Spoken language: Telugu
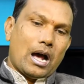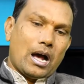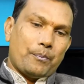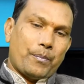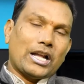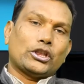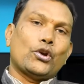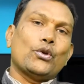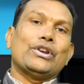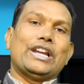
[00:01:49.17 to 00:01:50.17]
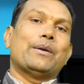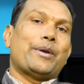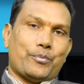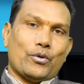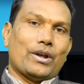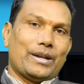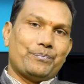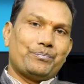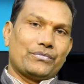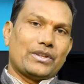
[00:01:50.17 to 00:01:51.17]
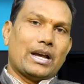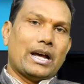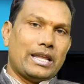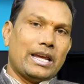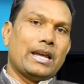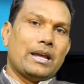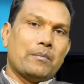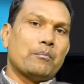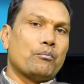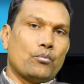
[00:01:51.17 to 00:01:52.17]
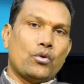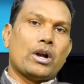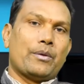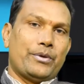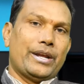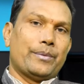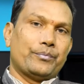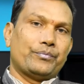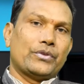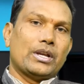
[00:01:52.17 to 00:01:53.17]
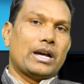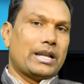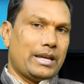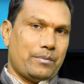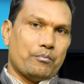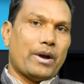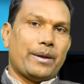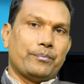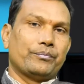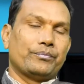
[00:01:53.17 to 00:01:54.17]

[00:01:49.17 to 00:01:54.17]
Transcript: ఆ పాత్రలో లీనమైపోవాలి అదే మూకాభినయం అదే మైక్